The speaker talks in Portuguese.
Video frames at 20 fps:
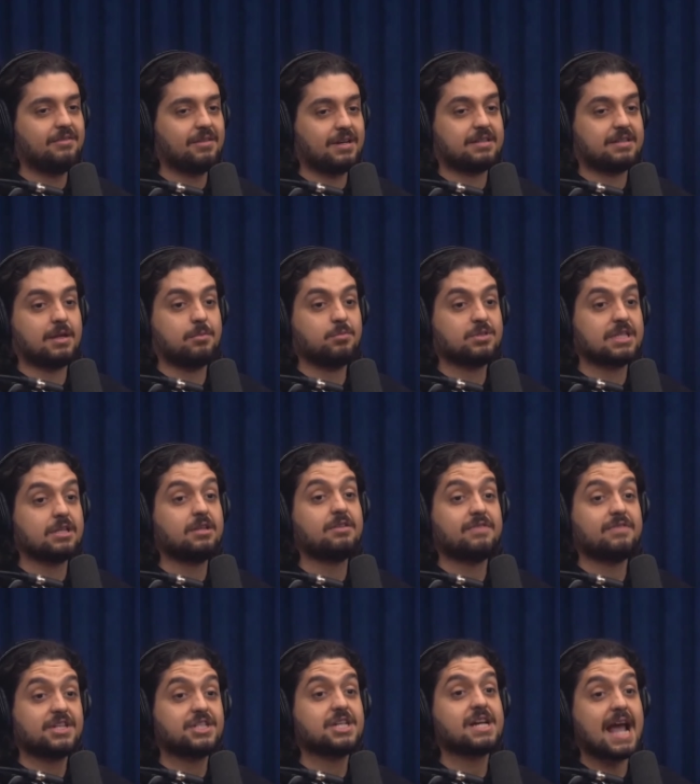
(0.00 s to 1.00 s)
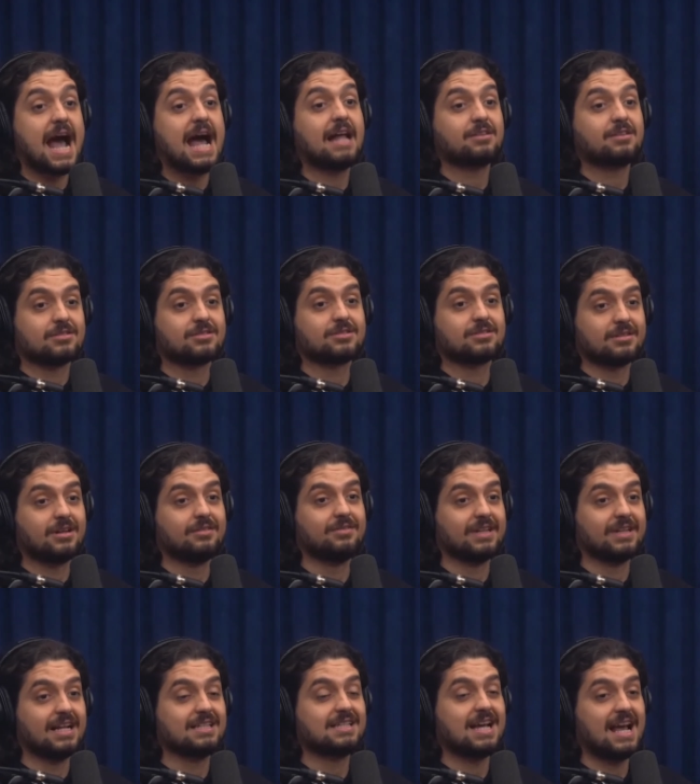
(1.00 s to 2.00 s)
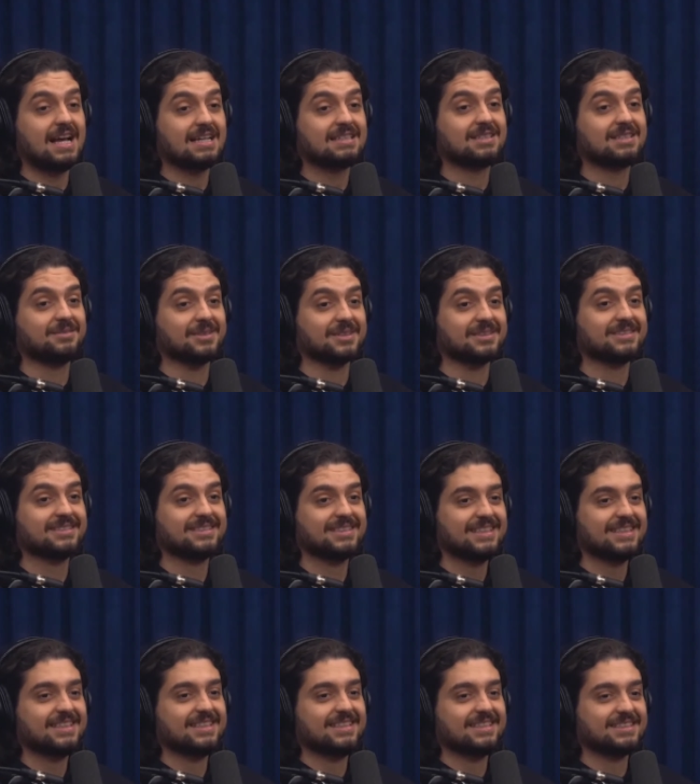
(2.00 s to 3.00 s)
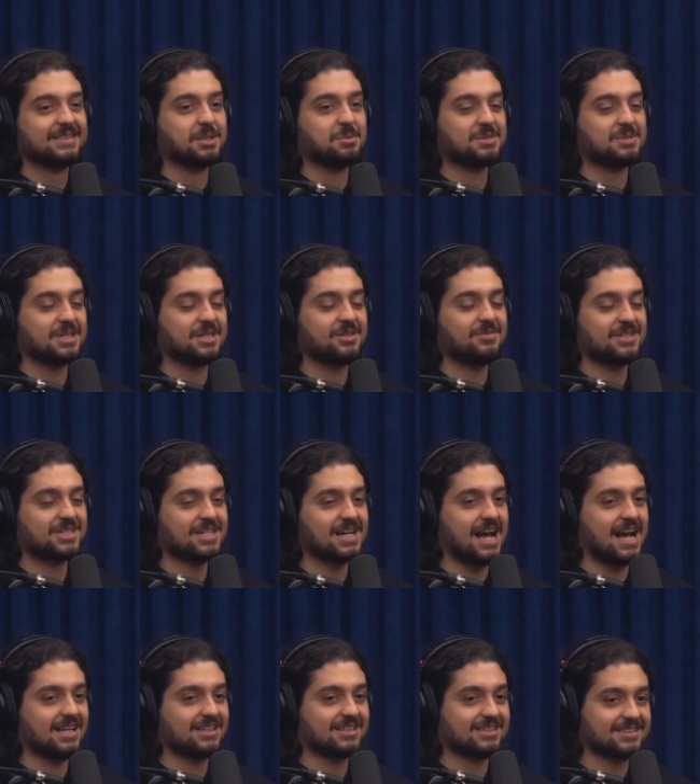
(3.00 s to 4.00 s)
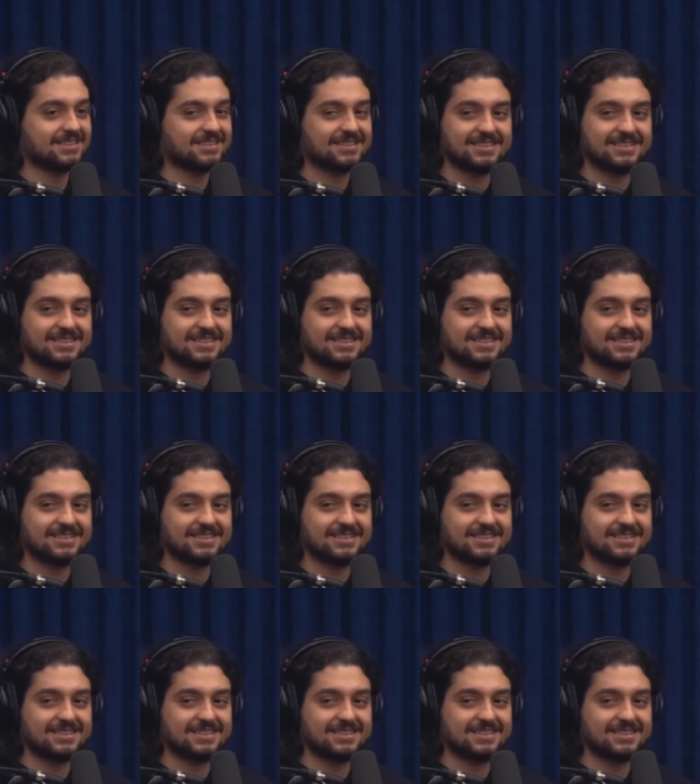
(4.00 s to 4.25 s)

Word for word: Estamos é, sendo investigados. A verdade é essa. Mano. mano. Estamos sendo investigados.